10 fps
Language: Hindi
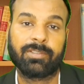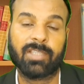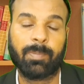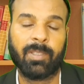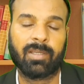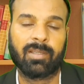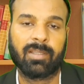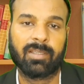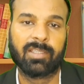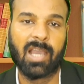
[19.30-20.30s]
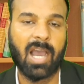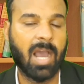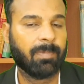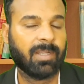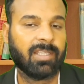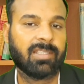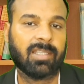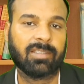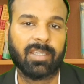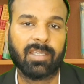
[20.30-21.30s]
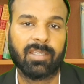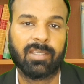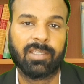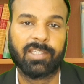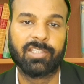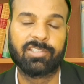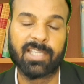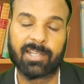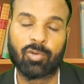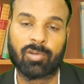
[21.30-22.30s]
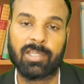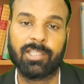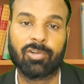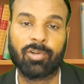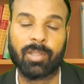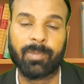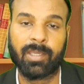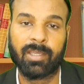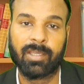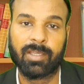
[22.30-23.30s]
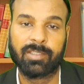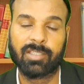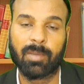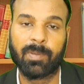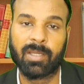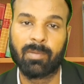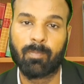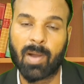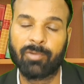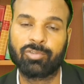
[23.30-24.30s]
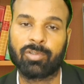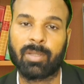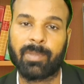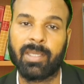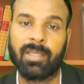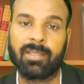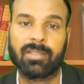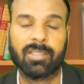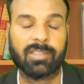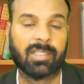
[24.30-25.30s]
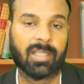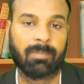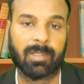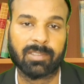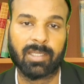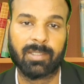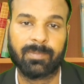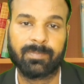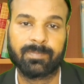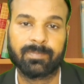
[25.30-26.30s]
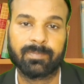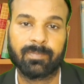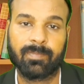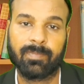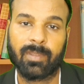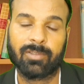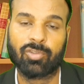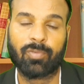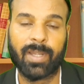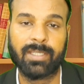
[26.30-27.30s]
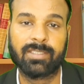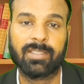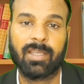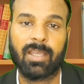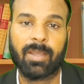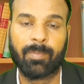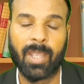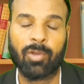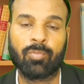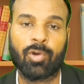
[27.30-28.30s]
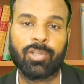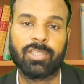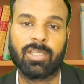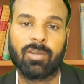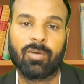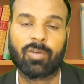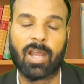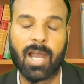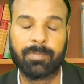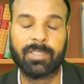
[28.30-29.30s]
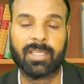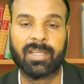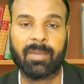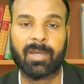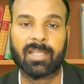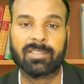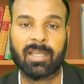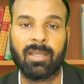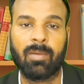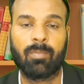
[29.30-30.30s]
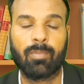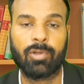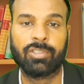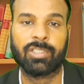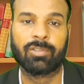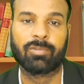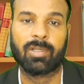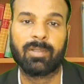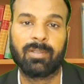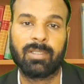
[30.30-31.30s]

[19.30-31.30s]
या फिर क्या आप नहीं जानते कि चेक को क्लियर होने में या फिर बाउंस होने में कितना टाइम लगता है सो so फ्रेंड्स मैं हूं मोहित और आप देख रहे हैं हमारा चैनल मोहित सिंह रोल